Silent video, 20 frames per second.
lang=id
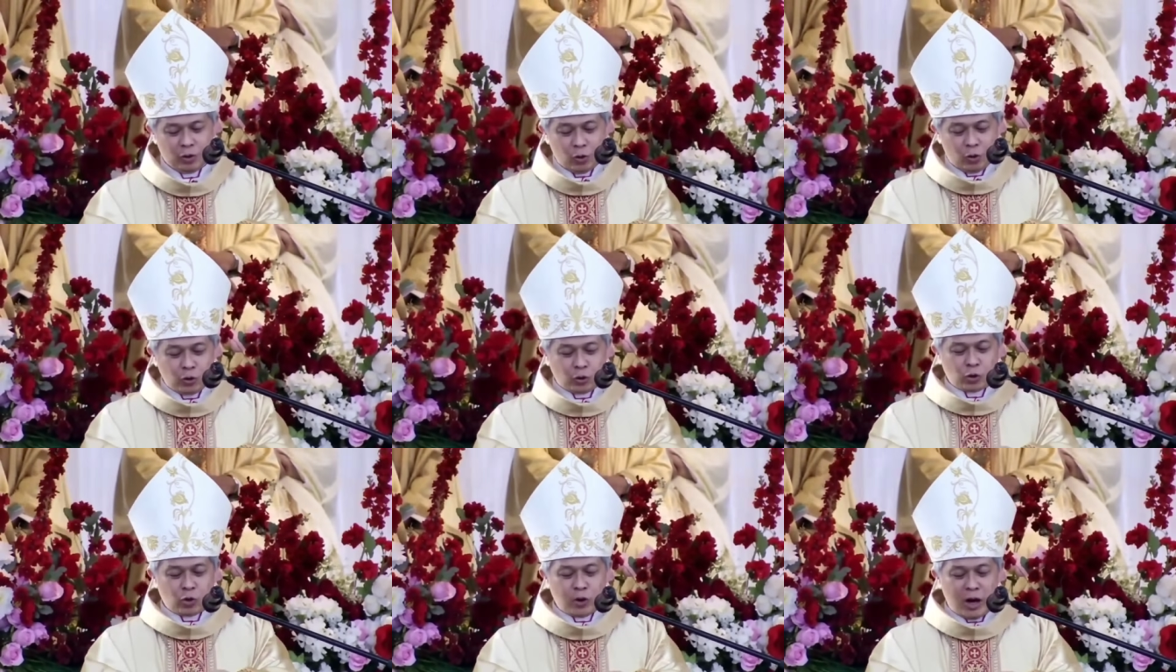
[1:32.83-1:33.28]

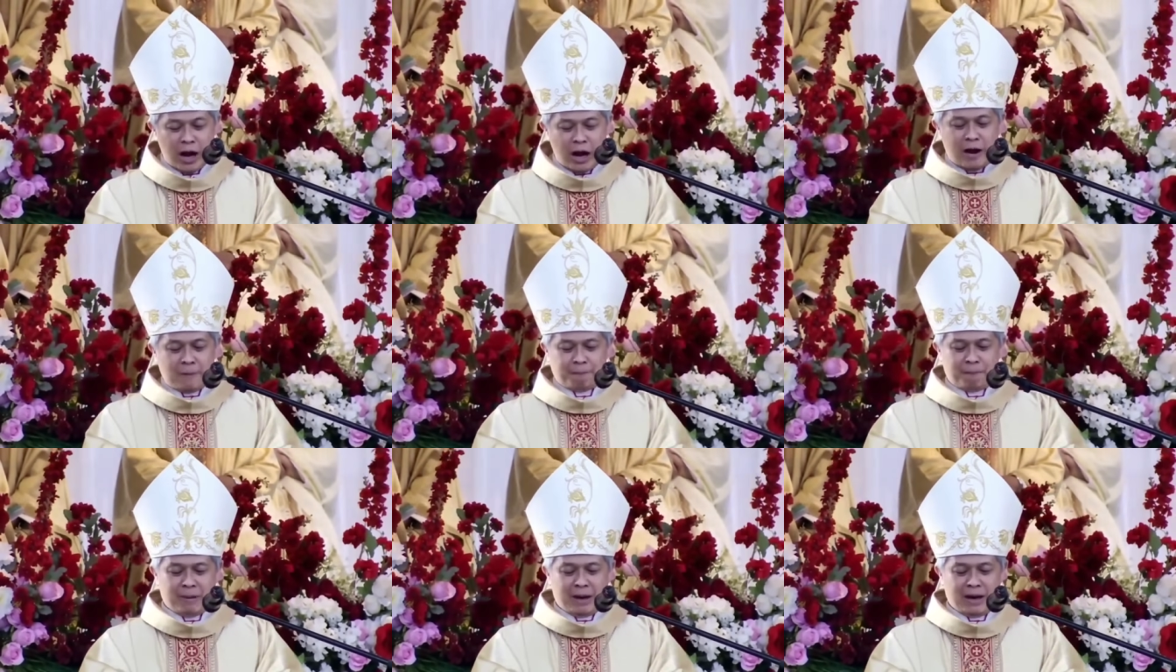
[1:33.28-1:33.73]
Untuk
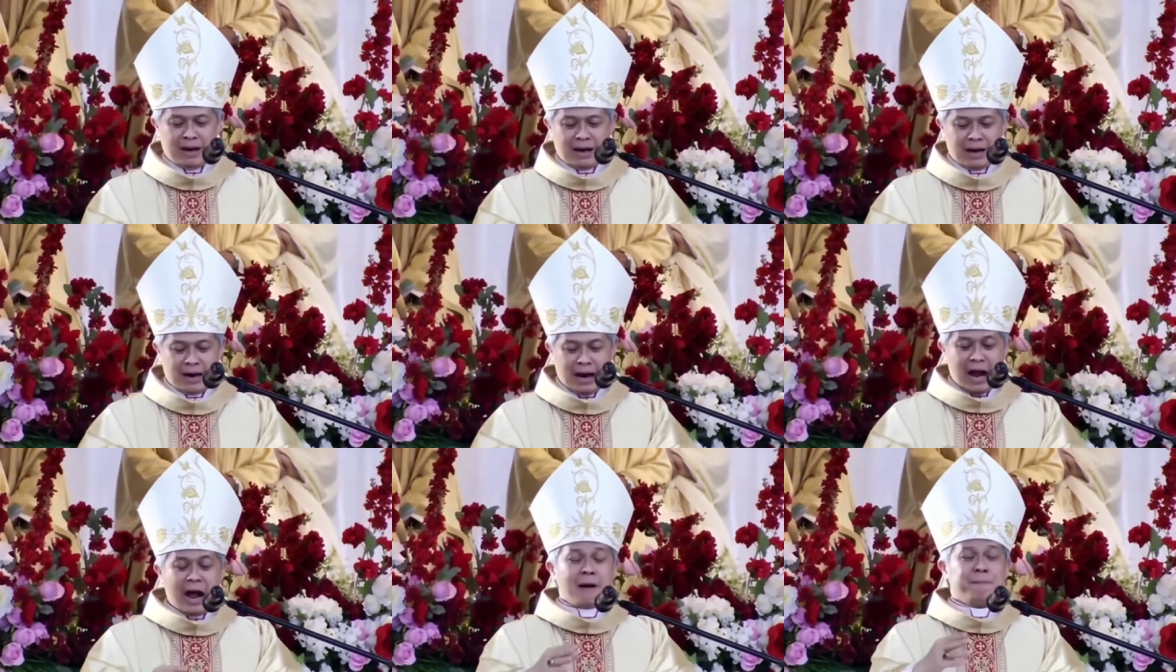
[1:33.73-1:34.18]
apa
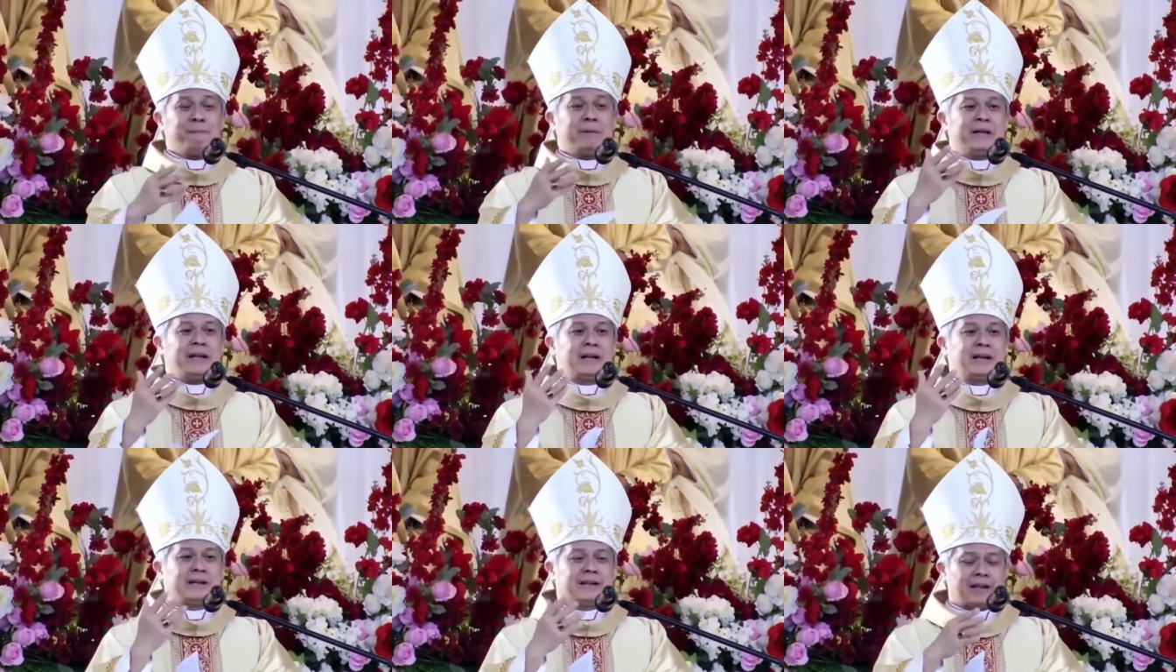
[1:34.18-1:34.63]

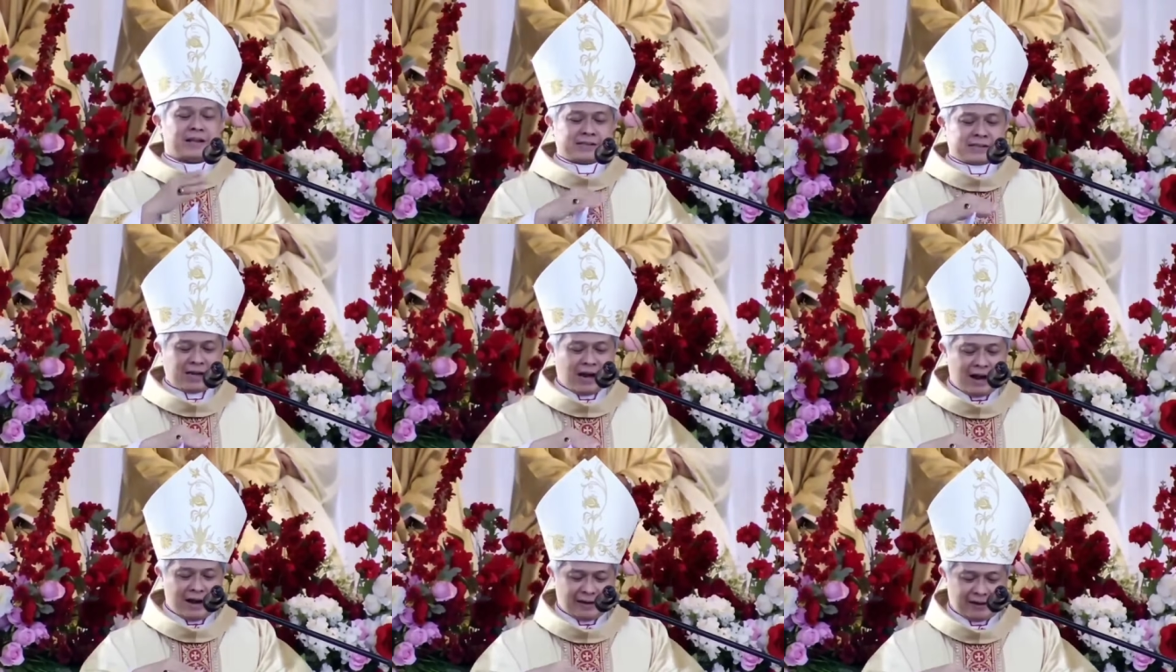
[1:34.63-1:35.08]
apa yang kita
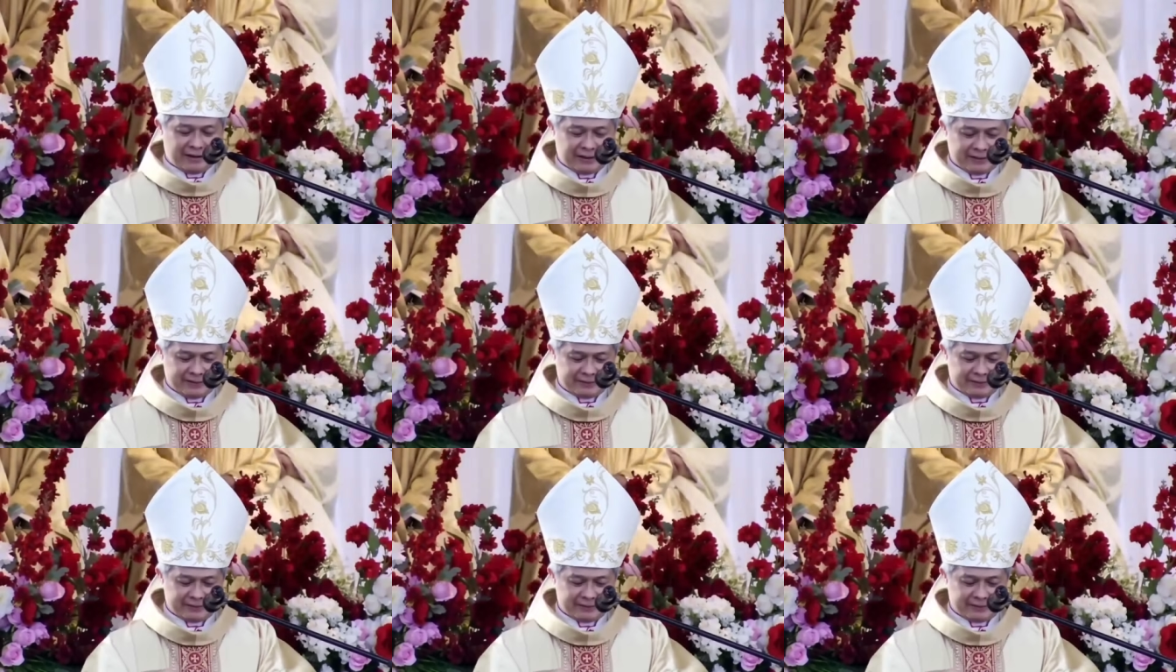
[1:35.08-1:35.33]
cari?